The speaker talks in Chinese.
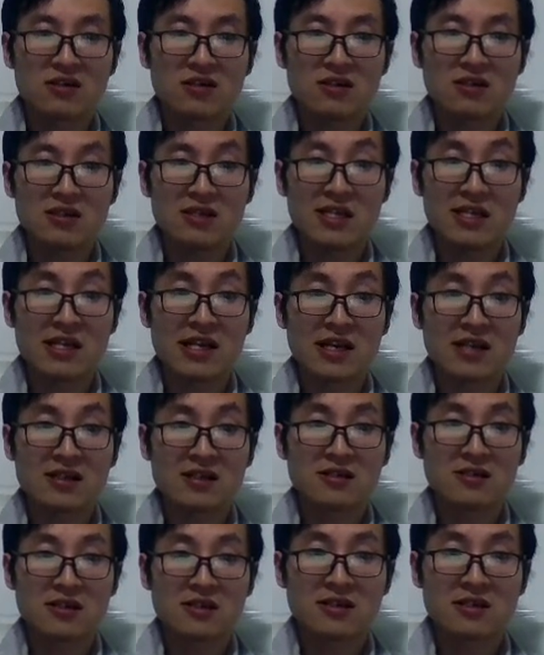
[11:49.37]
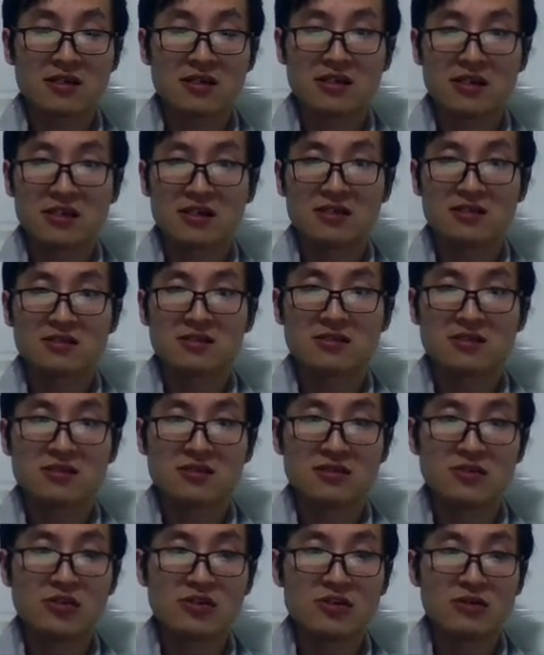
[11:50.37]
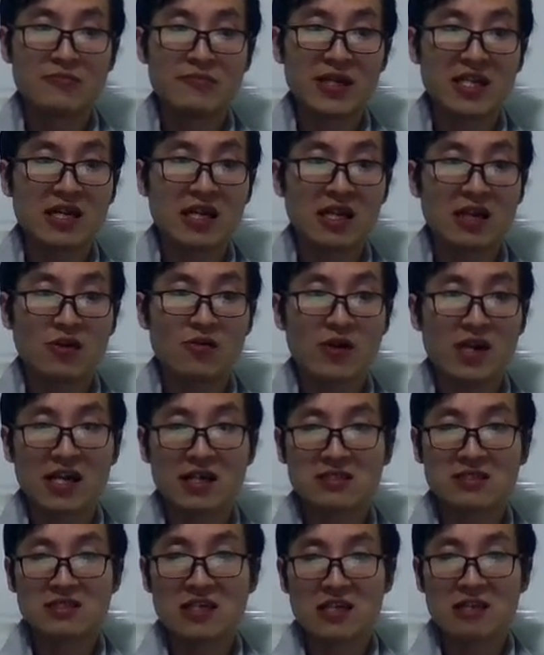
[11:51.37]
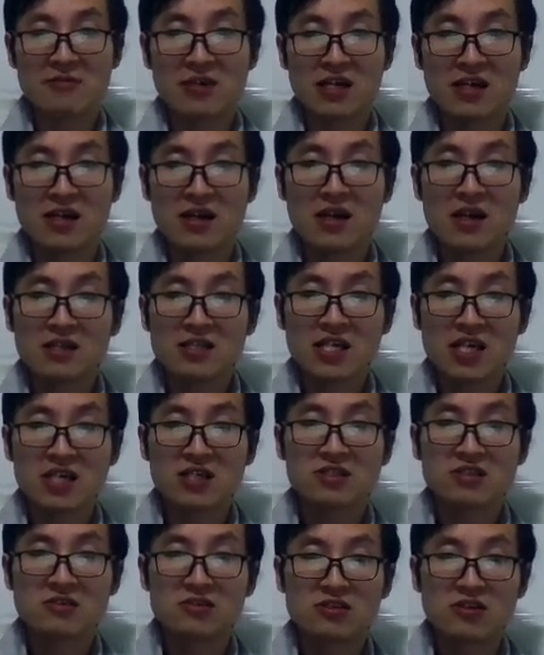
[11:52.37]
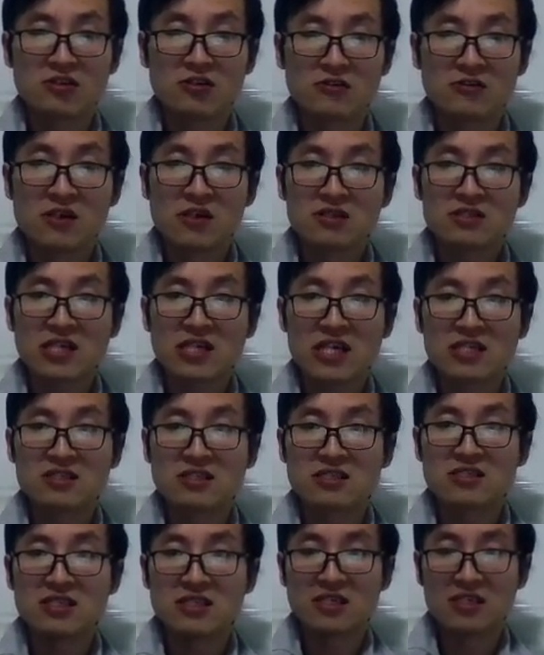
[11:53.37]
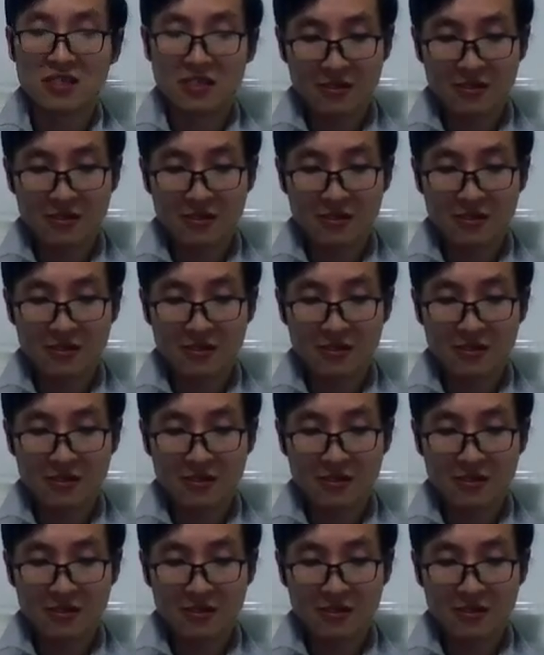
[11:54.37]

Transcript: 厉害，可以可以有一种病态的快感在里面，这个时候就产生了邪恶。